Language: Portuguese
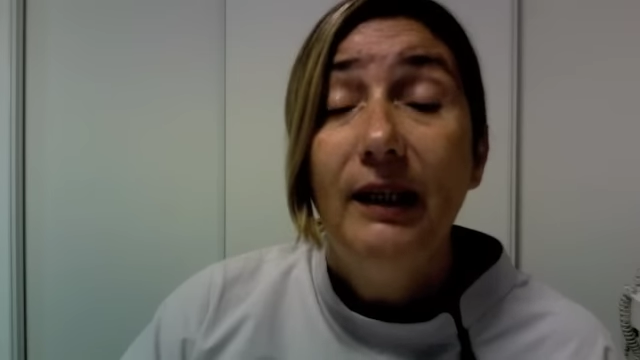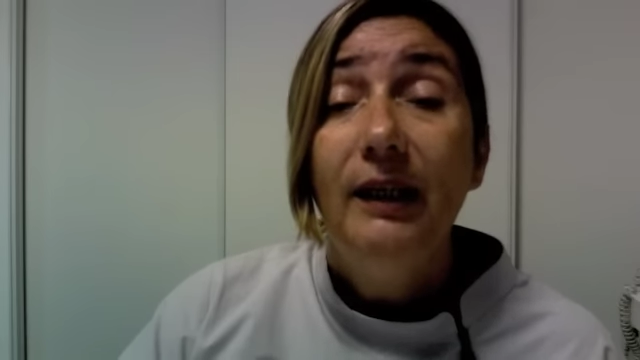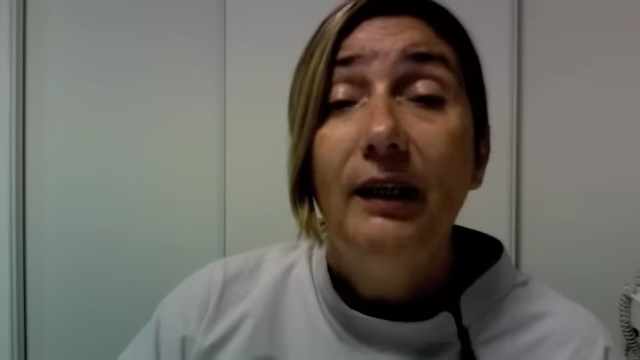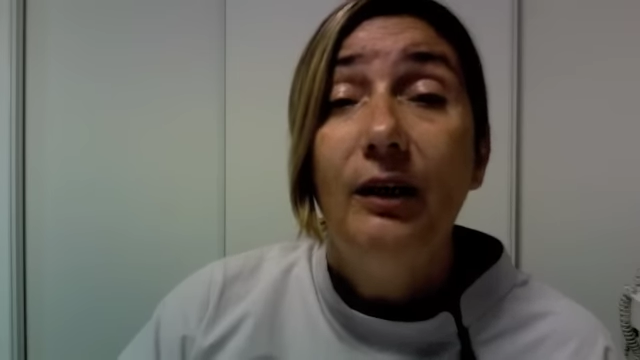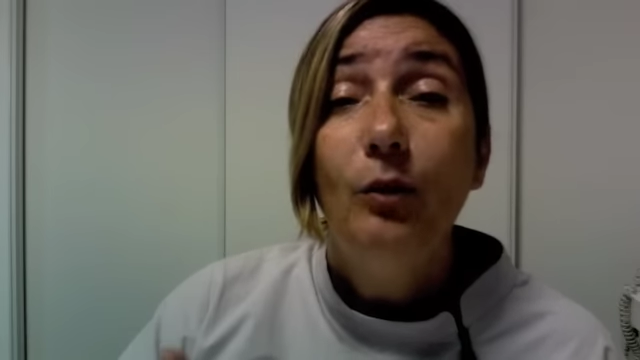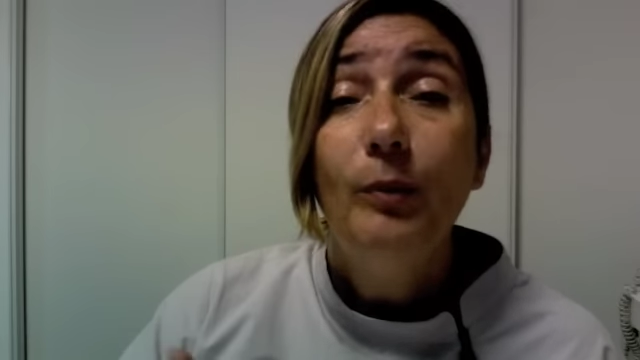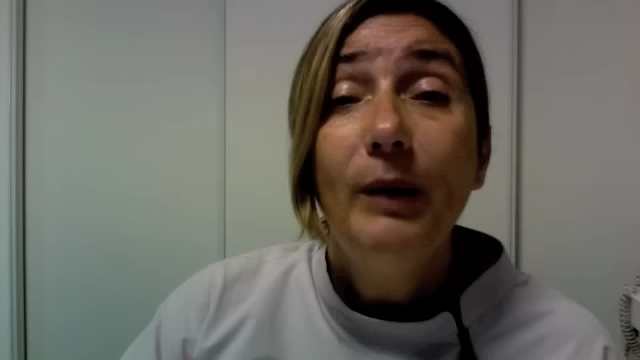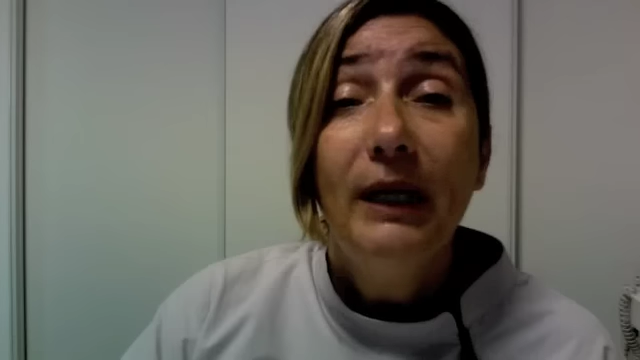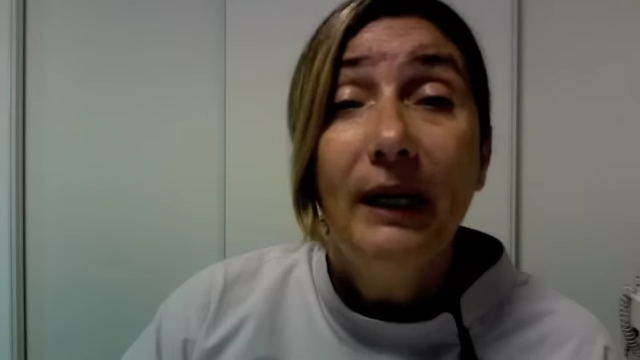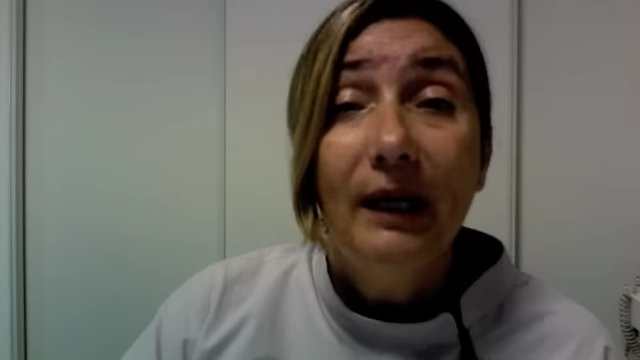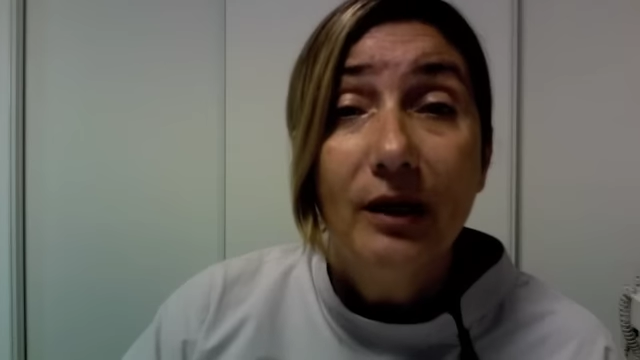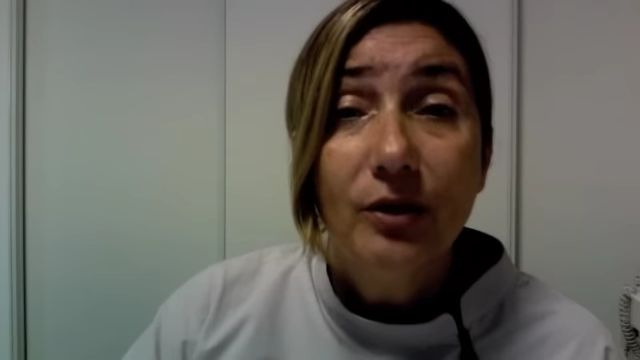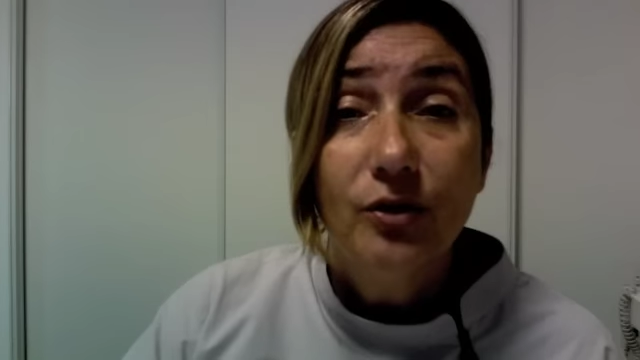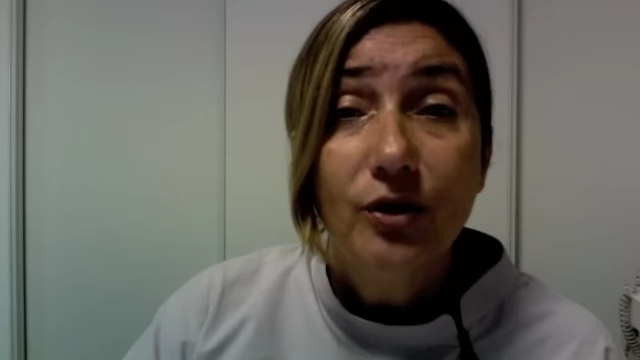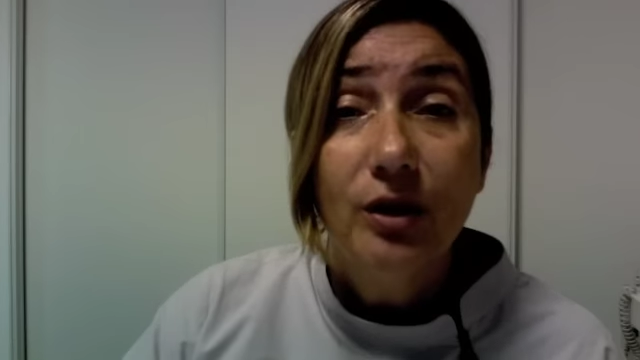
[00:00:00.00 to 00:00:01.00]
em
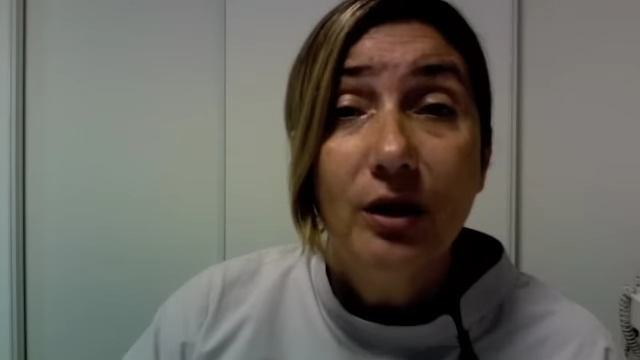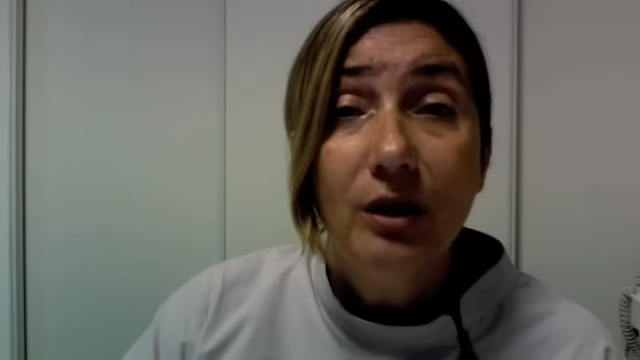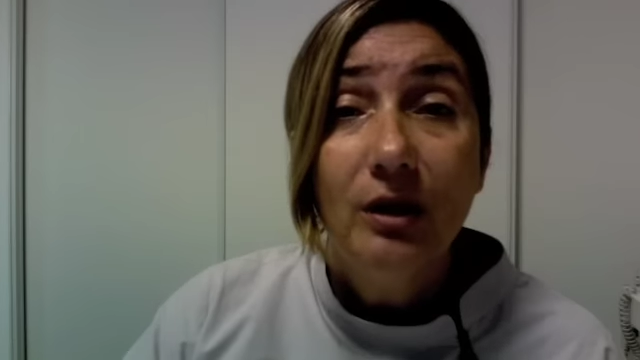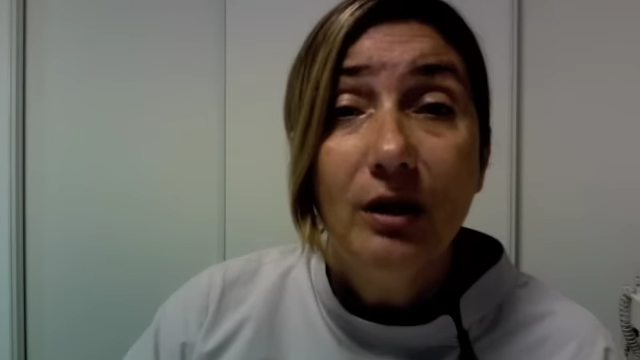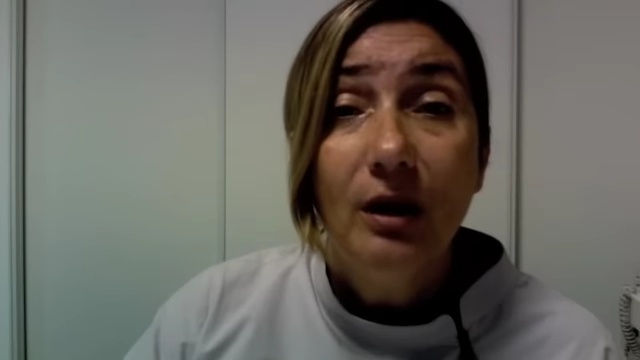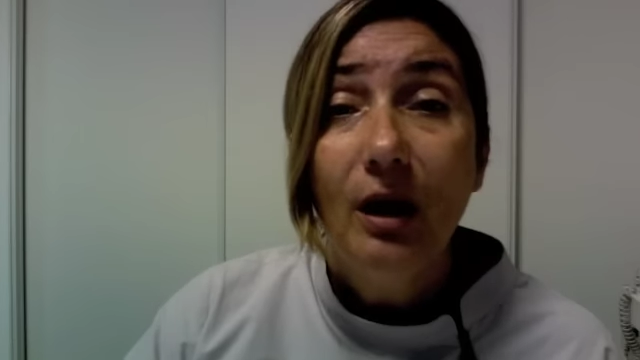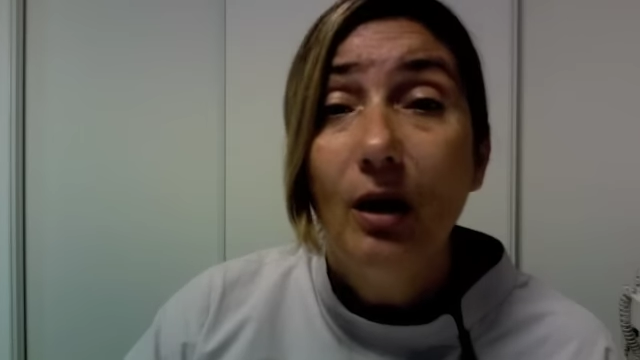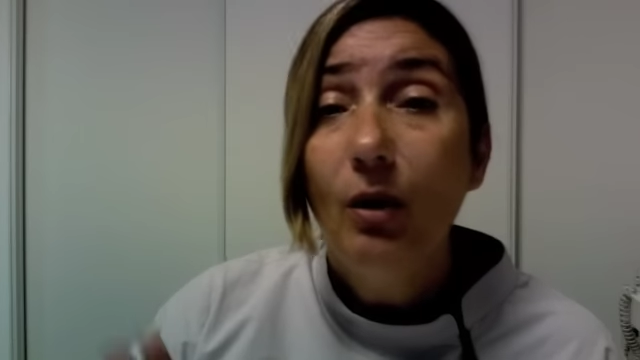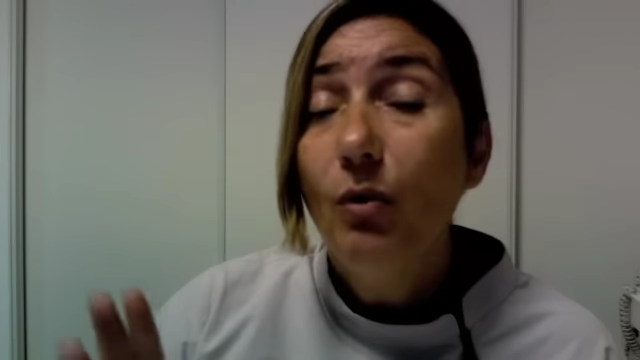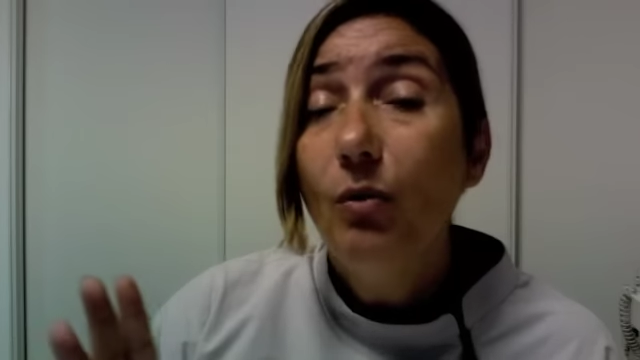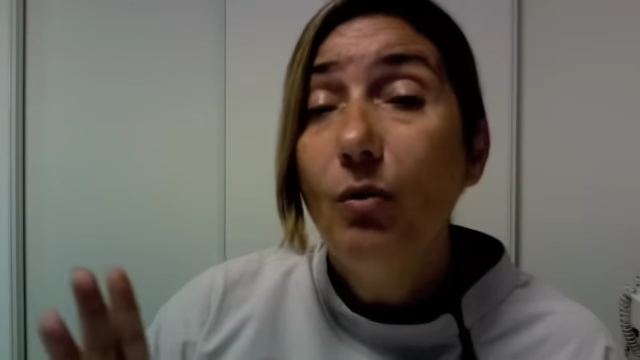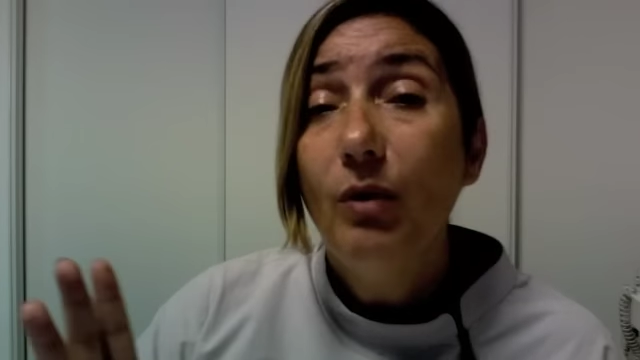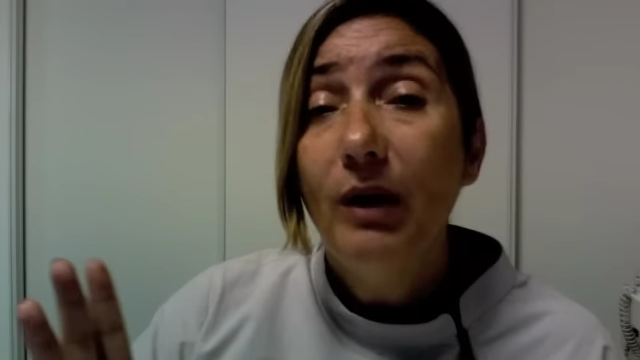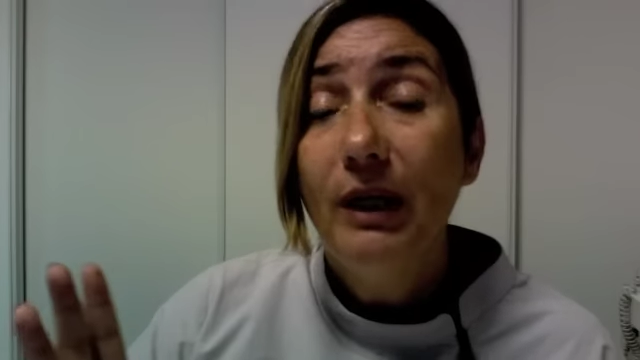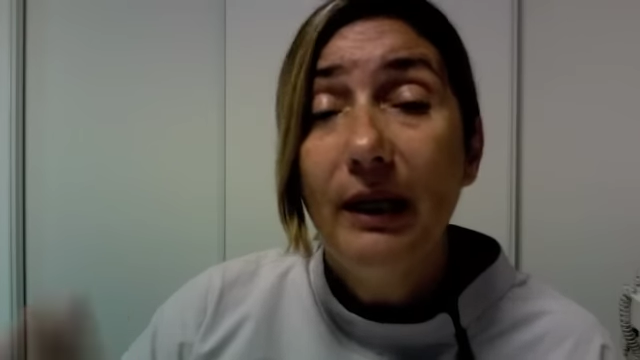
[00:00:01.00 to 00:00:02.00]
homenagem
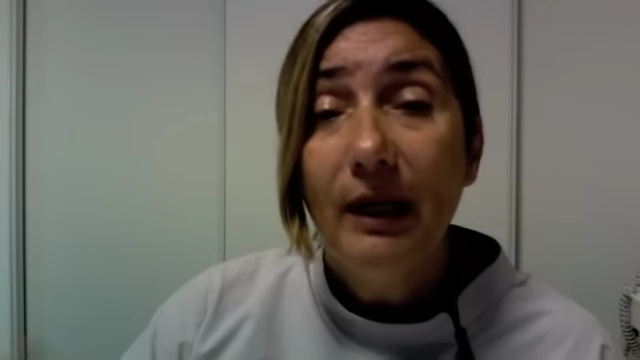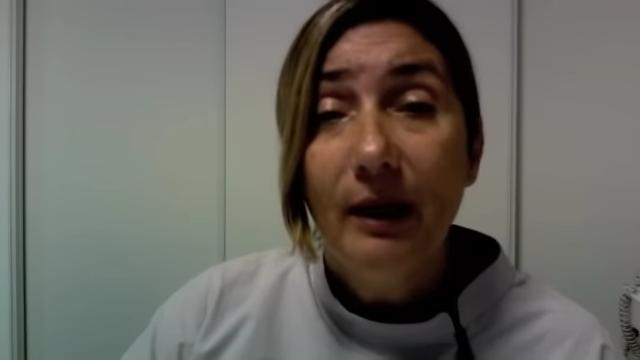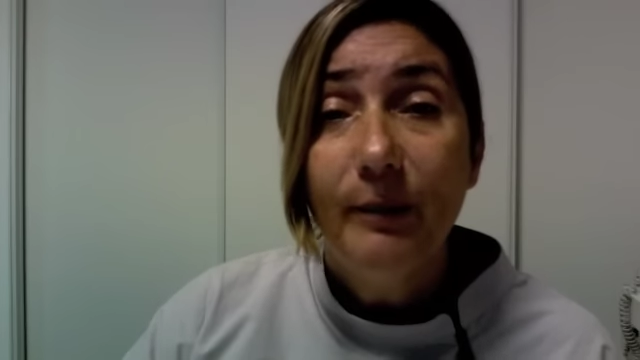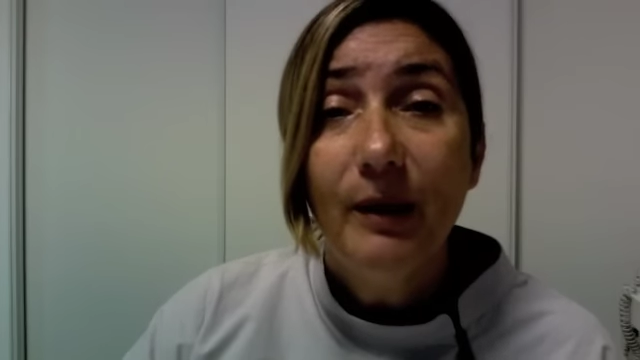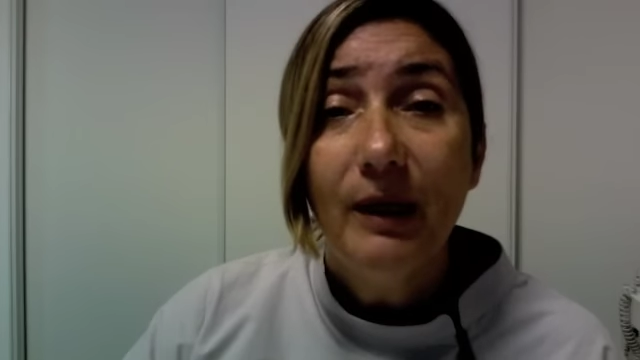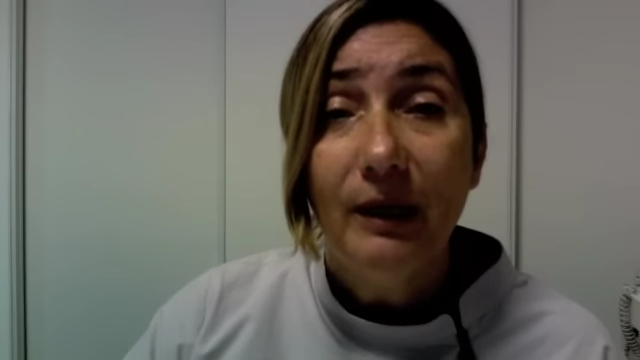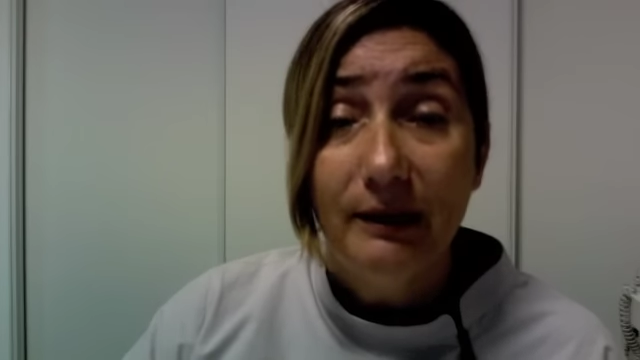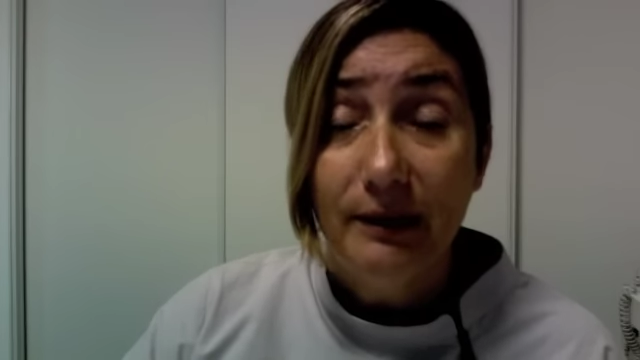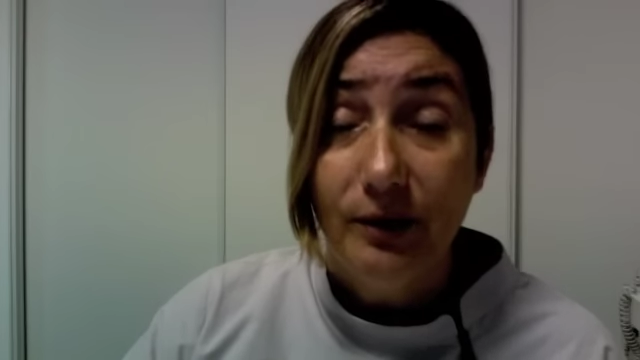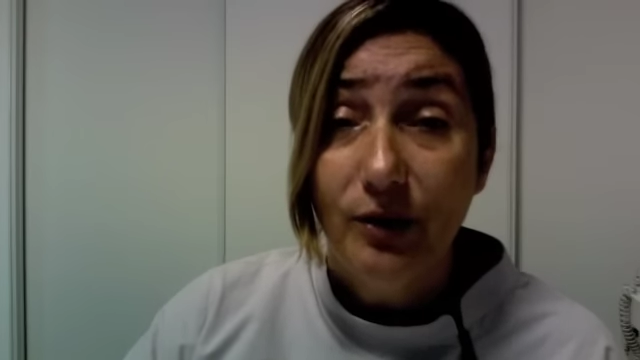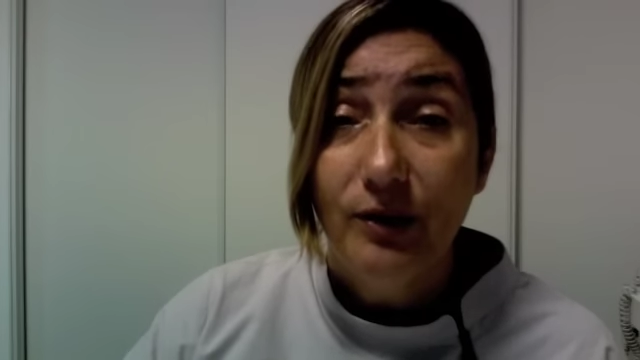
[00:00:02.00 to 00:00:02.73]
ao Guilherme Arantes.